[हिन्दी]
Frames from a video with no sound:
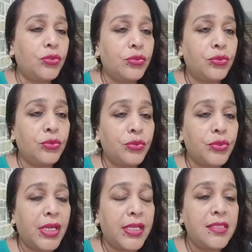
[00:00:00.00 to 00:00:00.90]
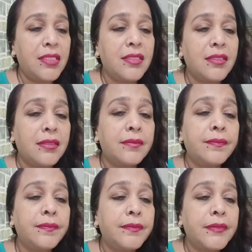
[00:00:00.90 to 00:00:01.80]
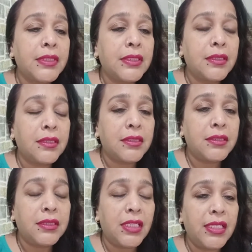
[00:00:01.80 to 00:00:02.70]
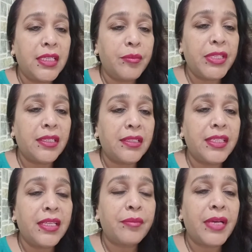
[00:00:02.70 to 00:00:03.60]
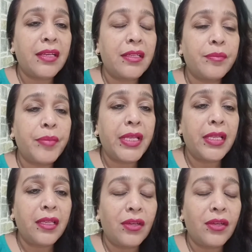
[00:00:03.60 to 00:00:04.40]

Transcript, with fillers: तो गाइस चलिए अब निकलते हैं पार्लर पे